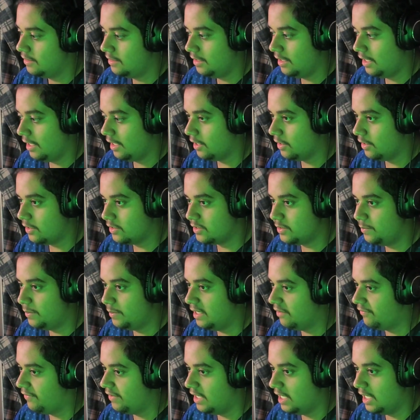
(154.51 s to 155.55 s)
يا اخي اقسم بالله
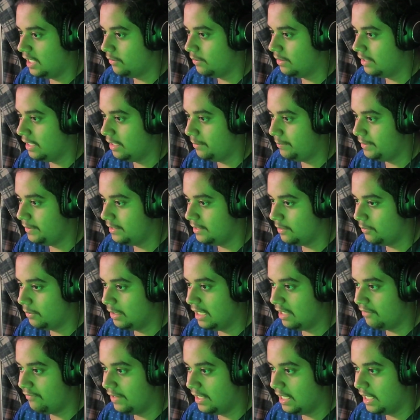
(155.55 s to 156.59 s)
فهاوه لاعبيننا
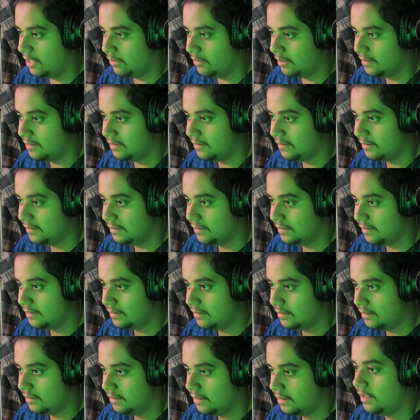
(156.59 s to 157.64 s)
والله فهاوه
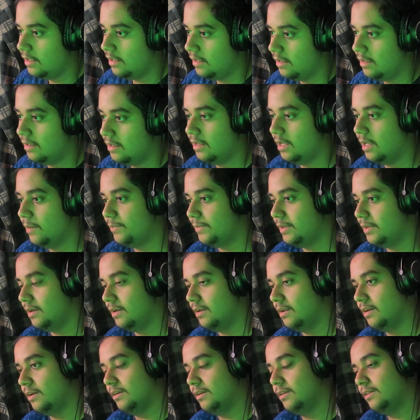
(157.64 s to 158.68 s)
ايه الحمد
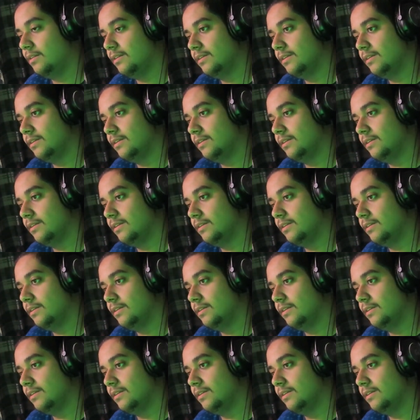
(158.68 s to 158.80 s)
لله